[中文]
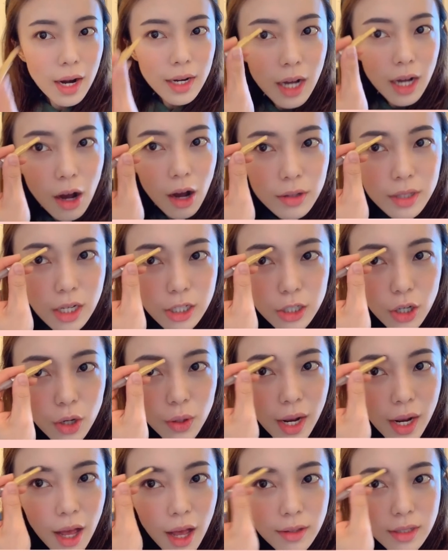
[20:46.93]
然后但是后
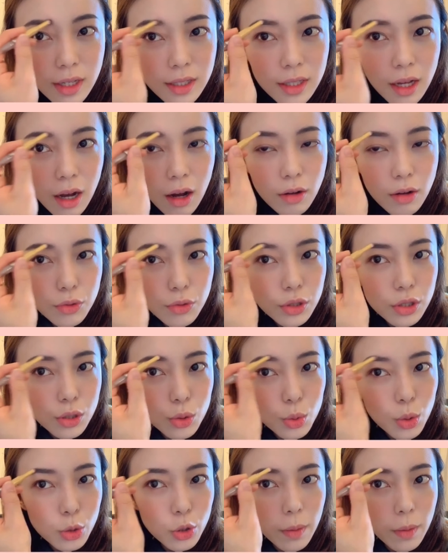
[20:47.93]
来了解到，就是
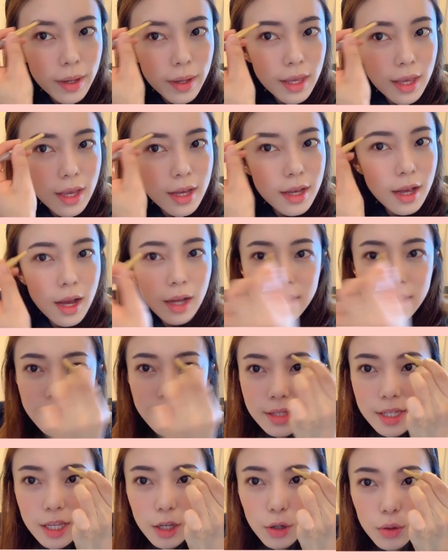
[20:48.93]
做传媒业的
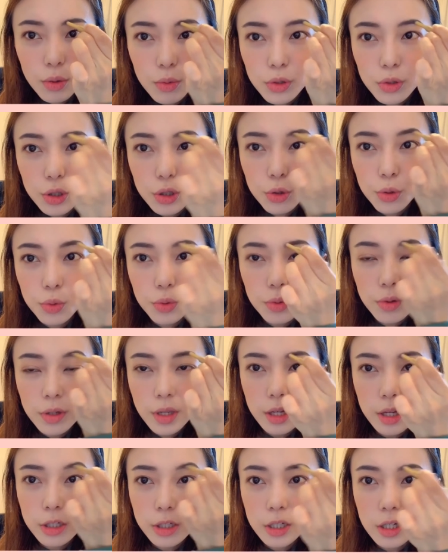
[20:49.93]
辛苦之处，
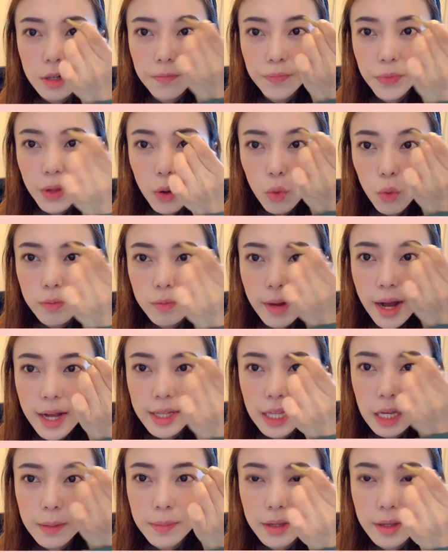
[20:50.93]
也是我妈
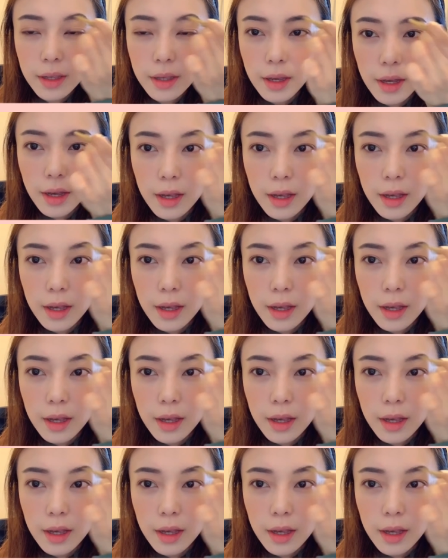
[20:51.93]
他们